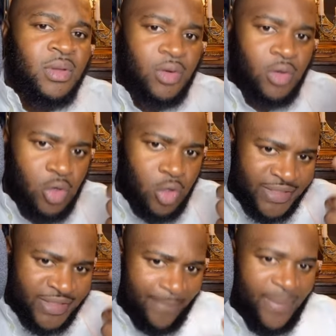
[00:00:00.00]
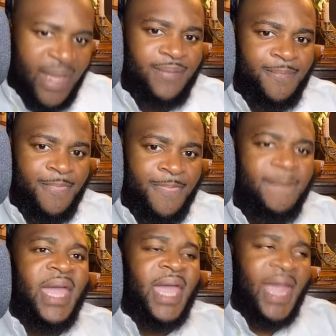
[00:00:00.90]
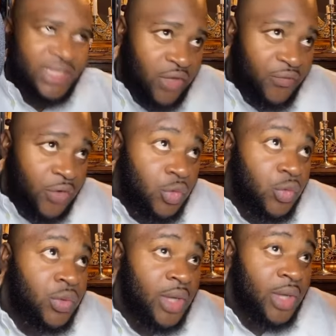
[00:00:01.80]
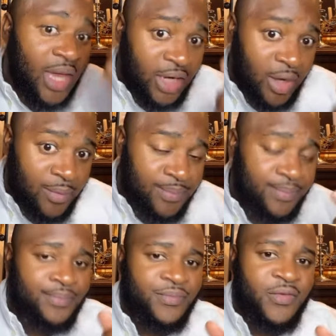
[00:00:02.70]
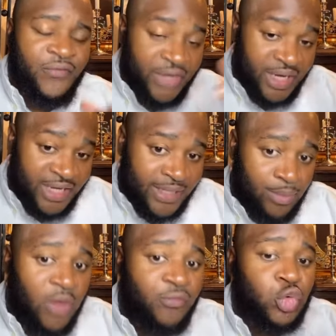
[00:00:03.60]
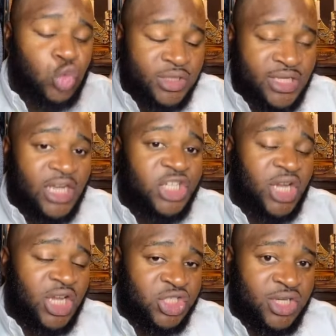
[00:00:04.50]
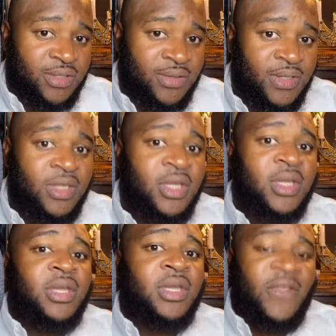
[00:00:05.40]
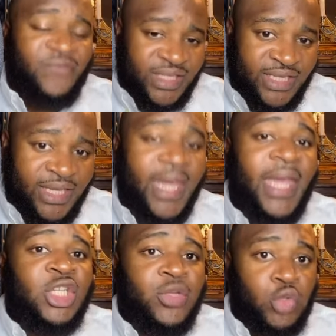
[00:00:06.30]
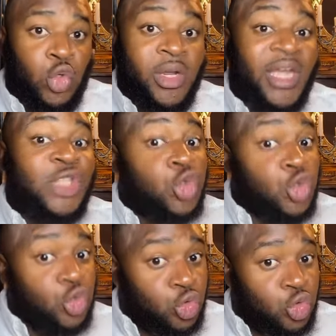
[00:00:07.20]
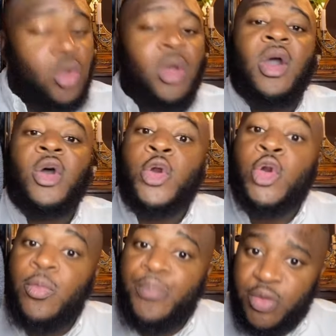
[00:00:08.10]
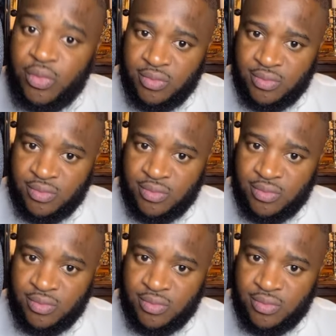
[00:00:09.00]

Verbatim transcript: le sabbat, est devenu un homme, Venez à moi, vous tous qui êtes chargés et fatigués, et je vous donnerai du repos.